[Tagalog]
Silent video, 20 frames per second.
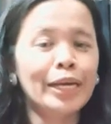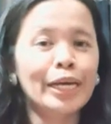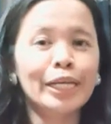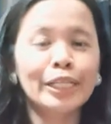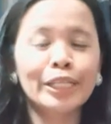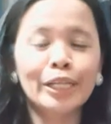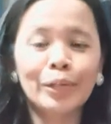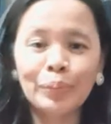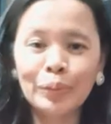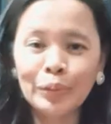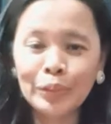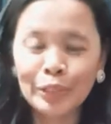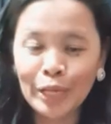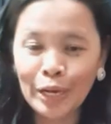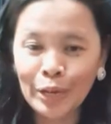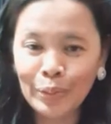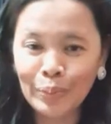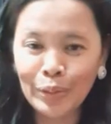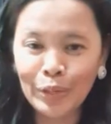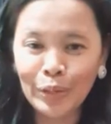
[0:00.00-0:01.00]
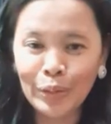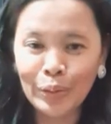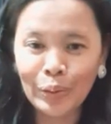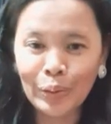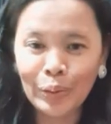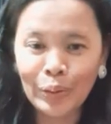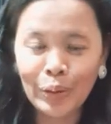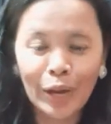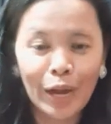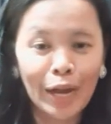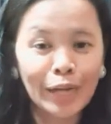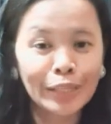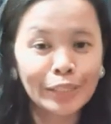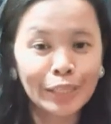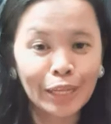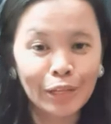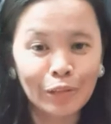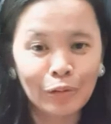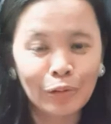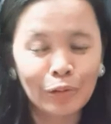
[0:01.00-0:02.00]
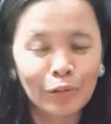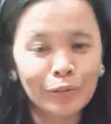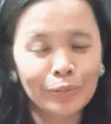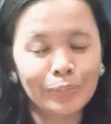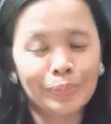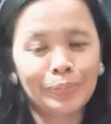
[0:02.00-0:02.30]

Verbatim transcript: Tapos, alam niyo ang tanong